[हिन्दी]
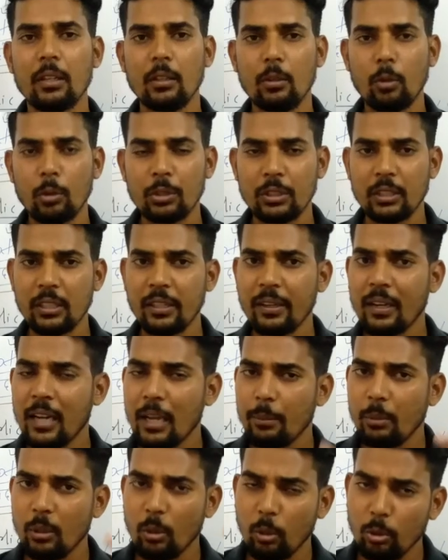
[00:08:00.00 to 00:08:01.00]
कि लोग इतने
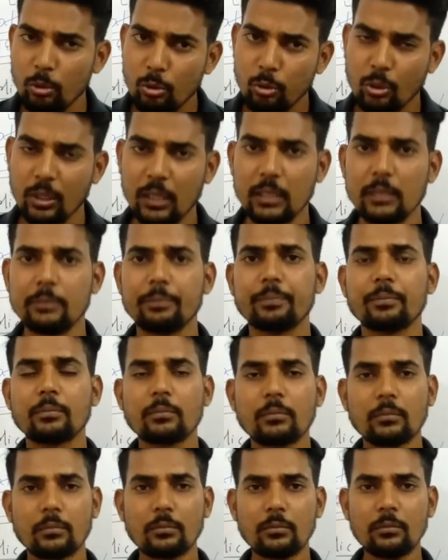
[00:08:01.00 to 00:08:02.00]
रिलायबल हो चुके हैं
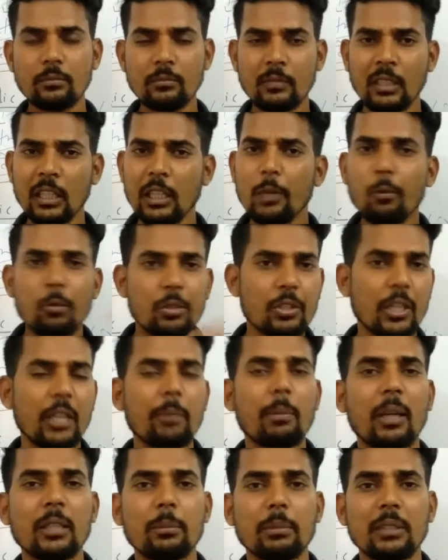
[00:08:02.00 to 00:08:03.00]
कि वो सही
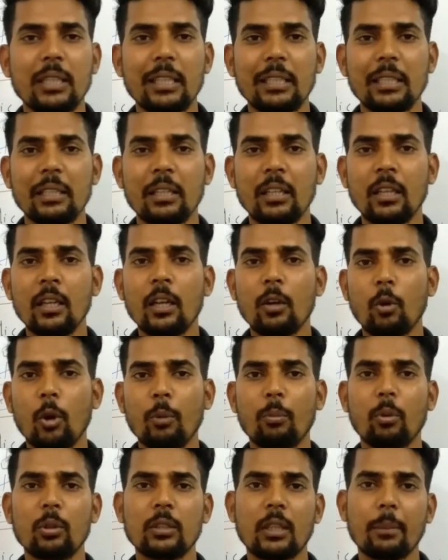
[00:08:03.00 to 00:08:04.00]
बात बताएंगे कोई
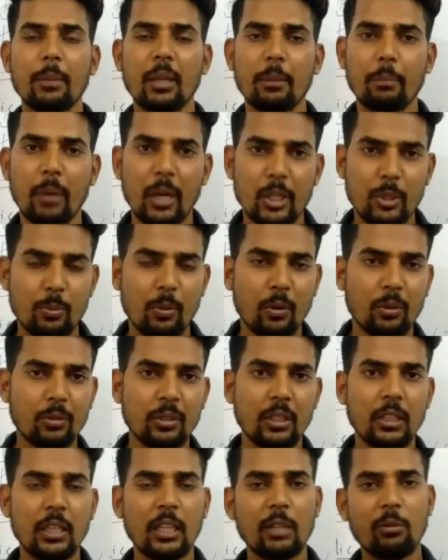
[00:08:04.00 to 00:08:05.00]
बोलता मैंने भाजपा को
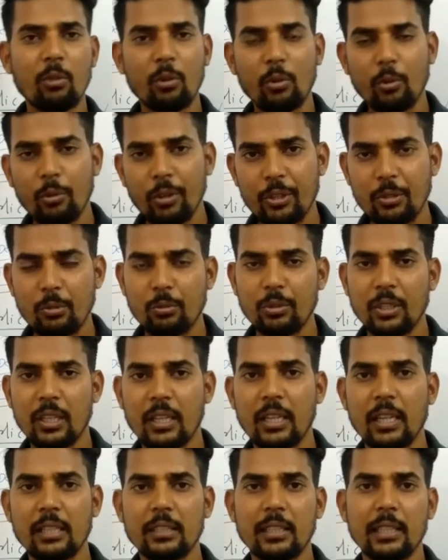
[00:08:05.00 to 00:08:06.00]
दिया लेकिन वो कांग्रेस को दे
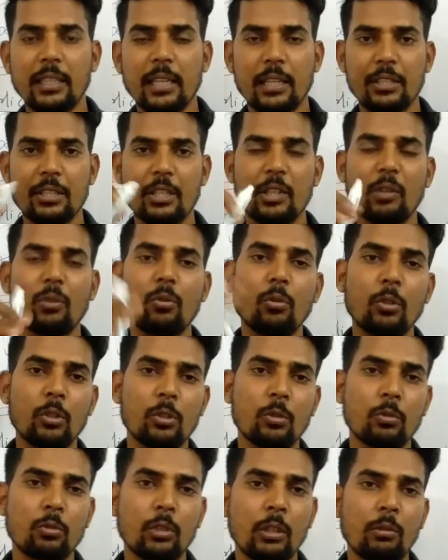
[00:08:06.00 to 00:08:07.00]
के आता है या किसी ने कांग्रेस
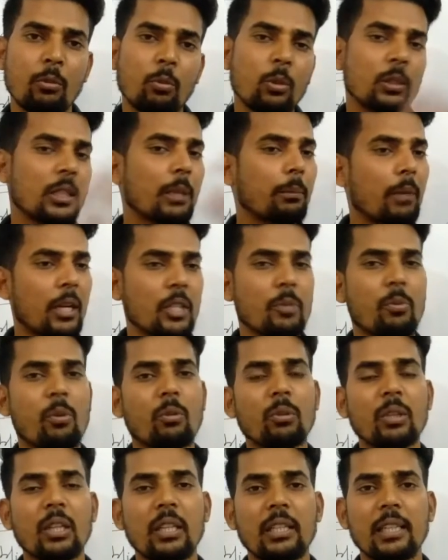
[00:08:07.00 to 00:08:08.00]
को दिया वो बोलता भाजपा
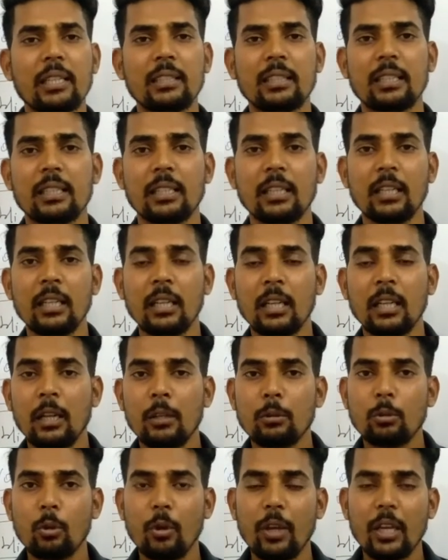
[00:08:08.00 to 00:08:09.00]
को दे के आता है
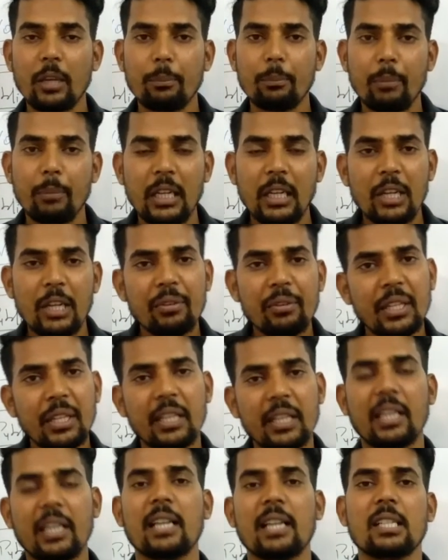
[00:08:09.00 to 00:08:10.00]
तो एक बिलीव
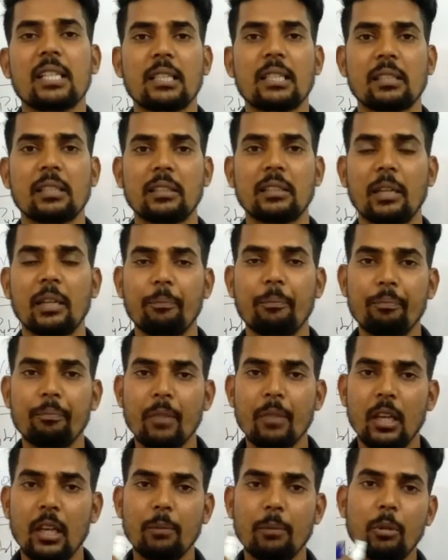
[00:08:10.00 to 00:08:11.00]
नहीं किया जा सकता
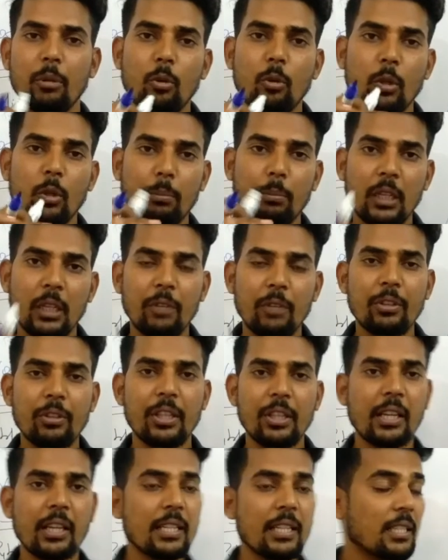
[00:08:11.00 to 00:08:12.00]
एक बिल्कुल बिलीव
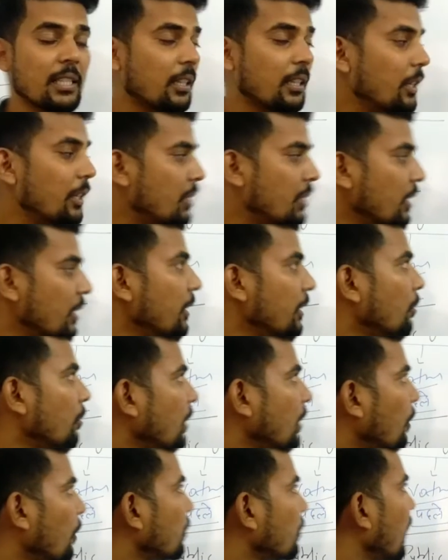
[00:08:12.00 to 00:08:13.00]
नहीं किया जा सकता इसीलिए तो
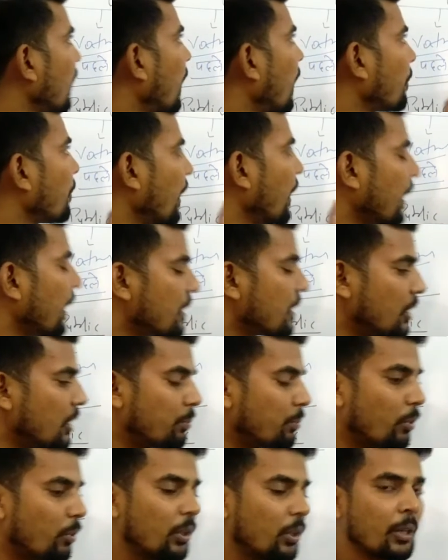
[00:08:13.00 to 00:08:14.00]
क्या होता है आपके एग्जिट
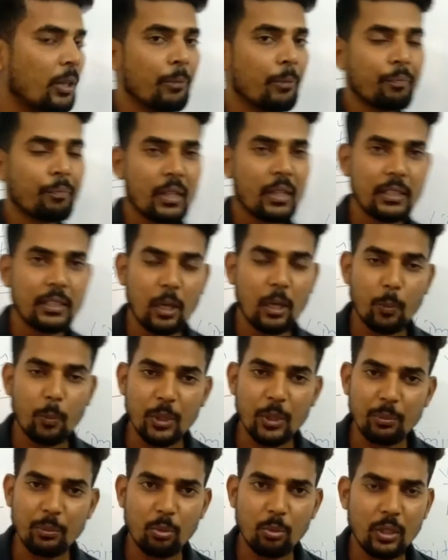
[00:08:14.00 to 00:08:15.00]
पोल या
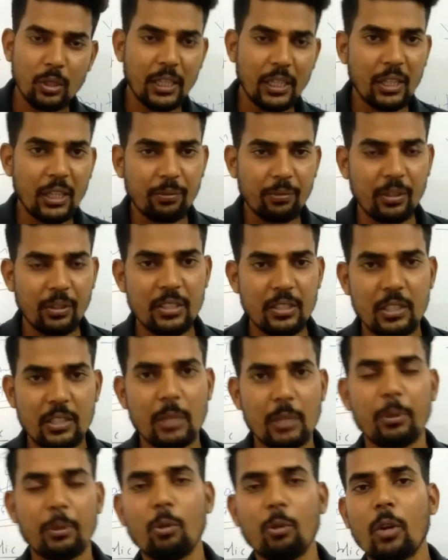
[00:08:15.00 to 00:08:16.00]
ओपिनियन पोल के डिफरेंसेस
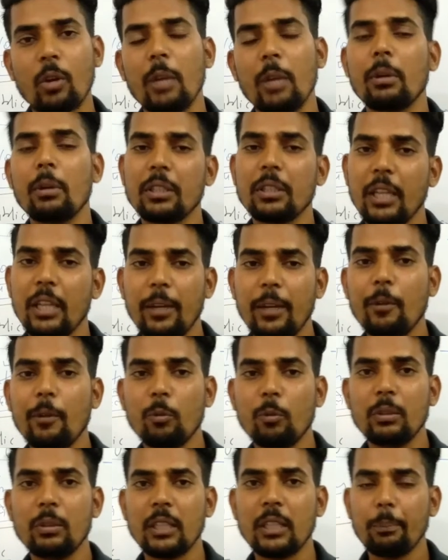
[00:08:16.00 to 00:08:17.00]
अपने को कई बार देखने को
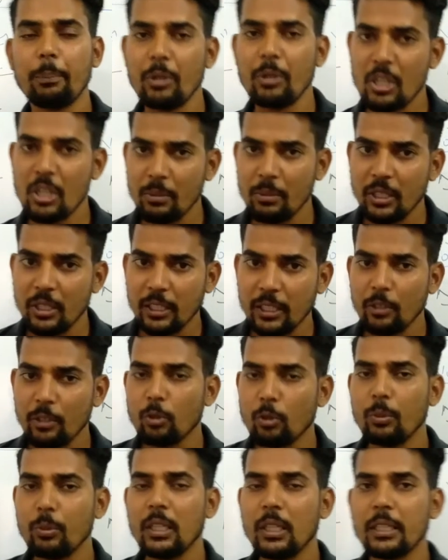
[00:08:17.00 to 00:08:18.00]
मिलते हैं पीछे भी देखने
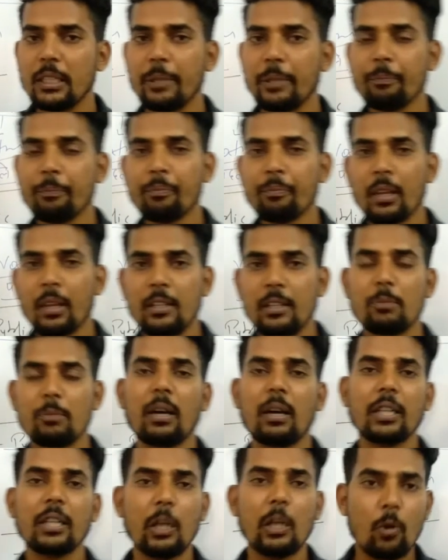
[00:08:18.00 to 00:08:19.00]
को मिले थे इस
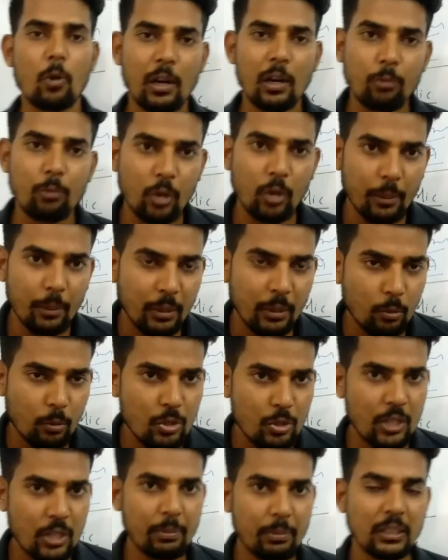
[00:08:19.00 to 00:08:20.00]
बार क्या होगा वो हमें
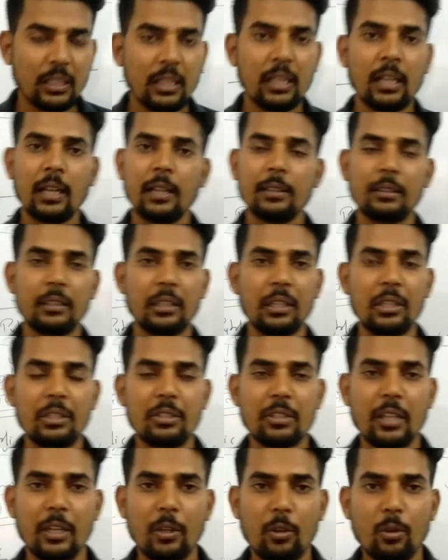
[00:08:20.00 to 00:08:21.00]
कुछ नहीं पता
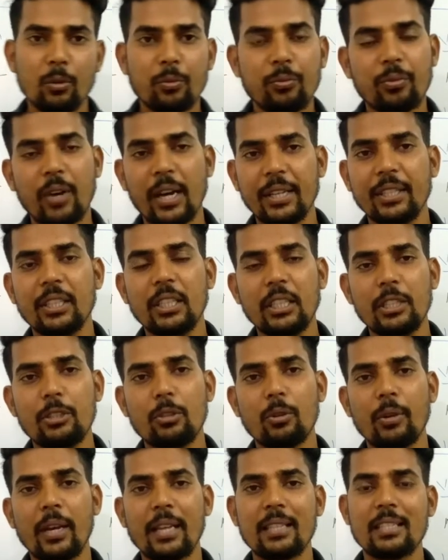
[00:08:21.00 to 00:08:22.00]
तेईस तारीख को फाइनली
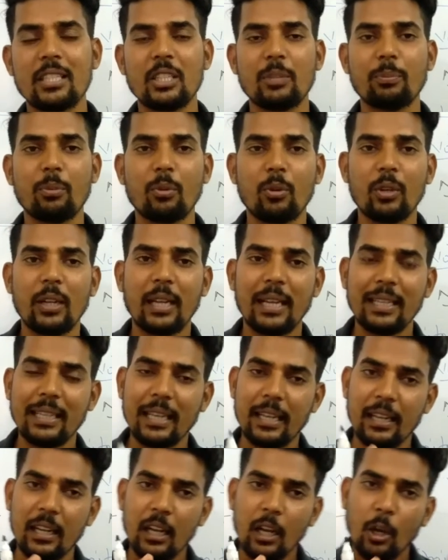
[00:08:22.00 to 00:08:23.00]
जो एग्जिट पोल है
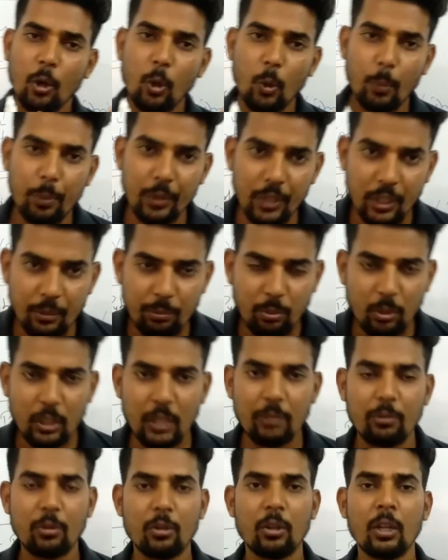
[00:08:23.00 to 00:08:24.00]
या ओपिनियन पोल
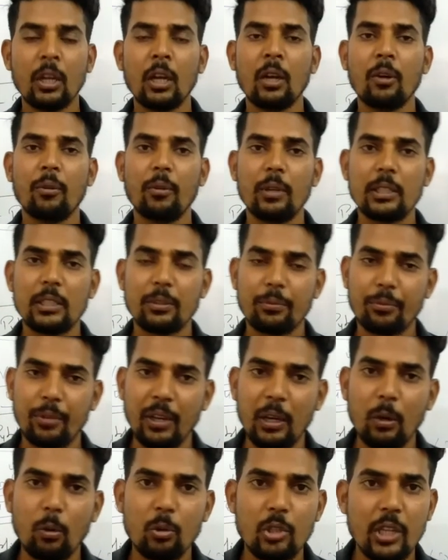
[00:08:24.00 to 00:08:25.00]
है वो जब
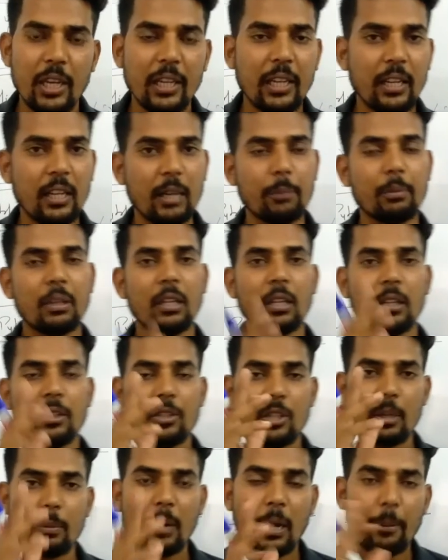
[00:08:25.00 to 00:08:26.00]
फेल हो जाएंगे कब
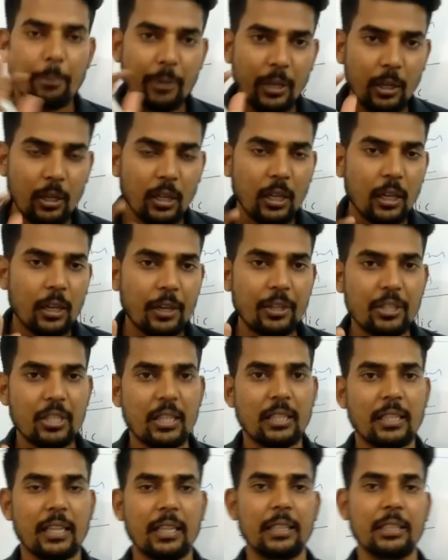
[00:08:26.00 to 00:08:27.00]
जब आपके
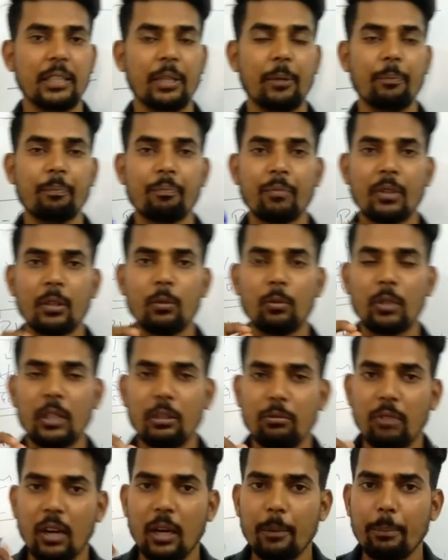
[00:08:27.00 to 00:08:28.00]
रिजल्ट आएंगे
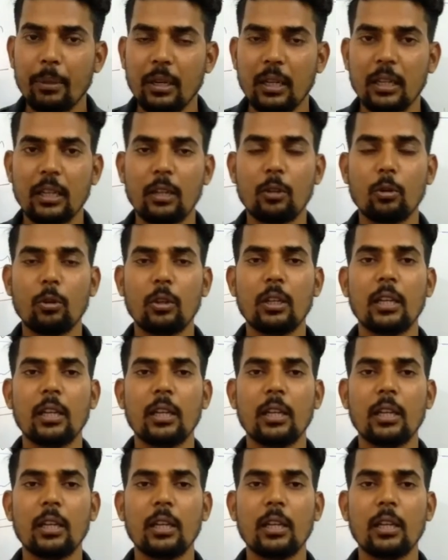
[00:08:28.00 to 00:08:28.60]
क्योंकि वहाँ पर अगर